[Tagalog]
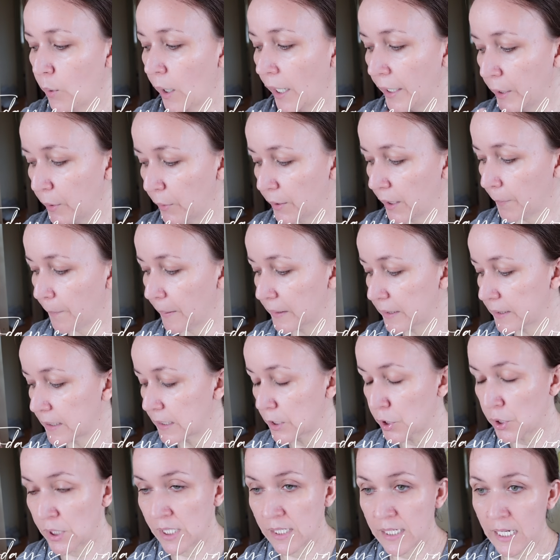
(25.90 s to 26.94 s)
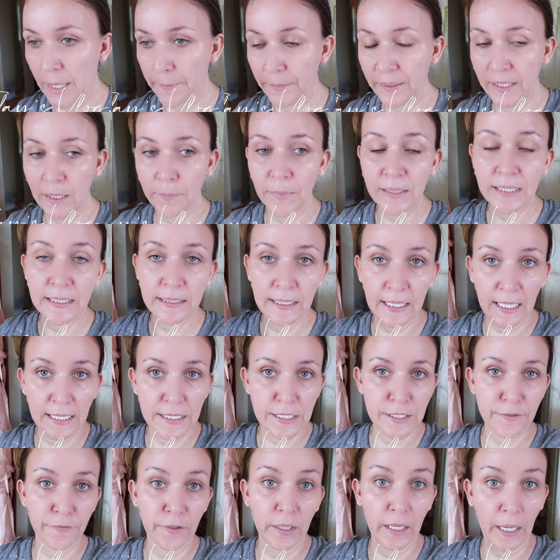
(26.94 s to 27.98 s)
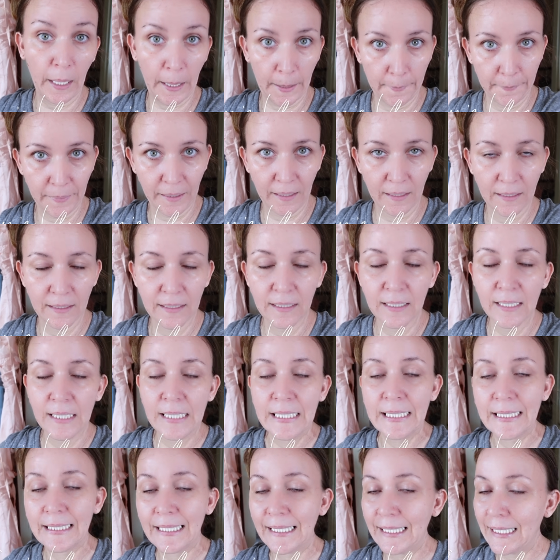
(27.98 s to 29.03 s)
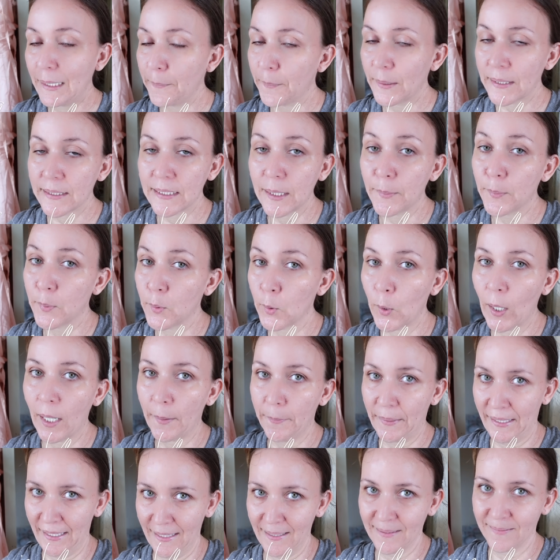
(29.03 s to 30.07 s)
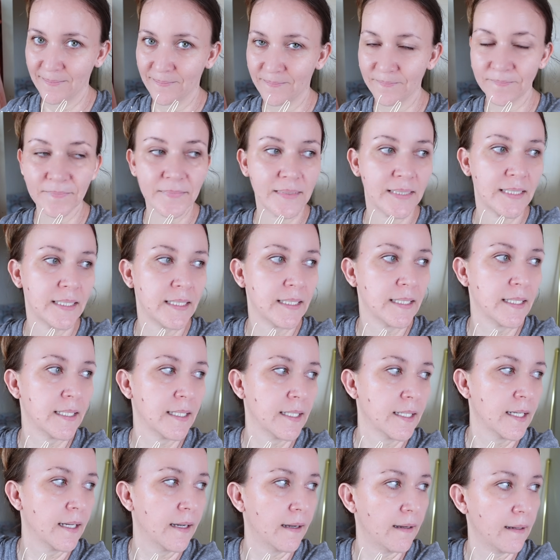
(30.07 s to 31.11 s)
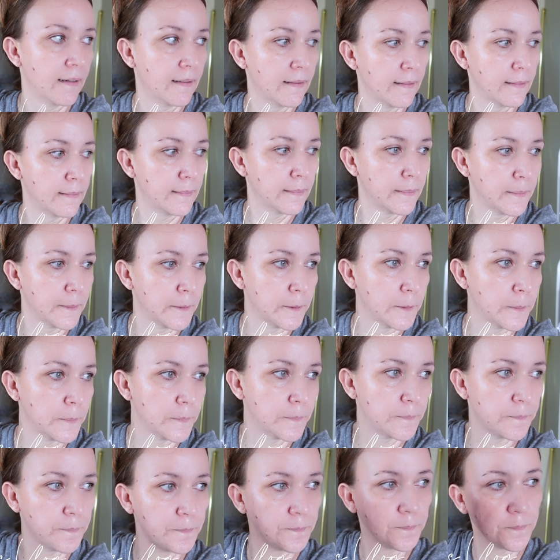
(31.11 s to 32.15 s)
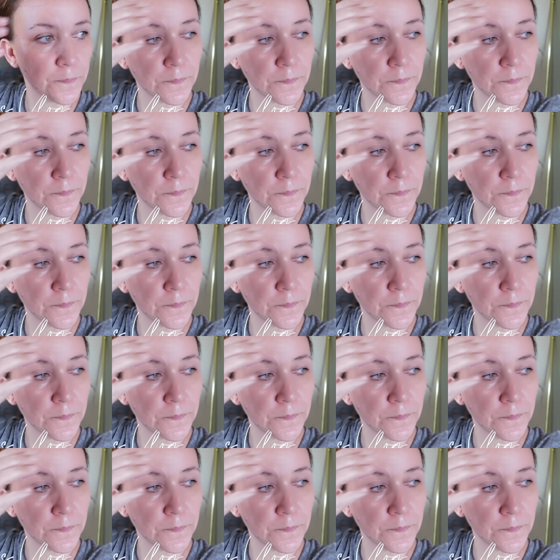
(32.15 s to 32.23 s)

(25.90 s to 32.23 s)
ngayon, napag-desisyon na namin na mag transfer na kami. Lilipat na po kami. Um,